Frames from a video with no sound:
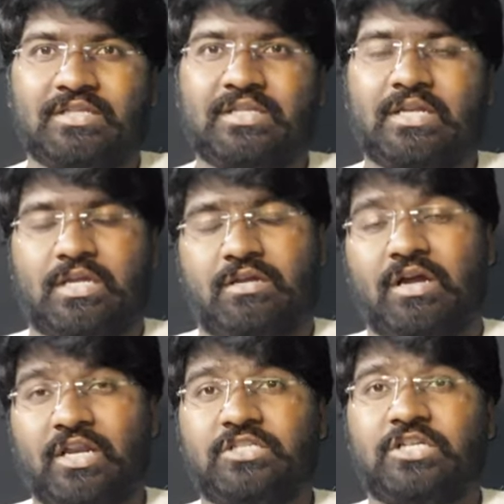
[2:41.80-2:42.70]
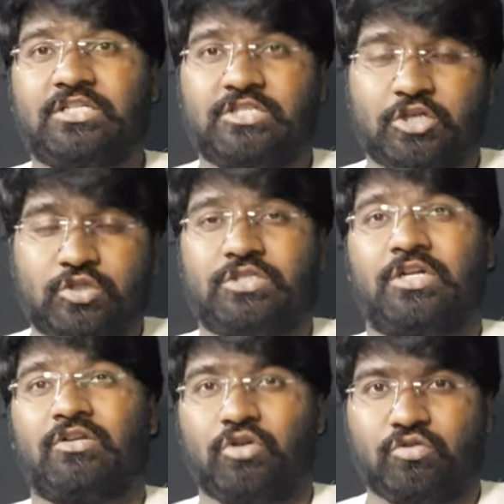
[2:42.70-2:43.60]
అందరికీ కంగ్రాచులేషన్ చేసి
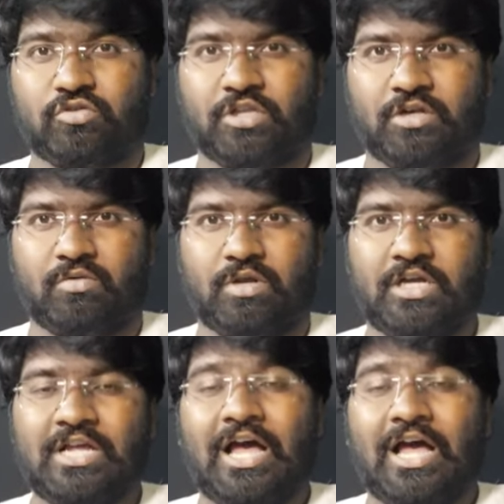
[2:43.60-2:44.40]
చేయడం జరుగుతుంది అందరు కూడా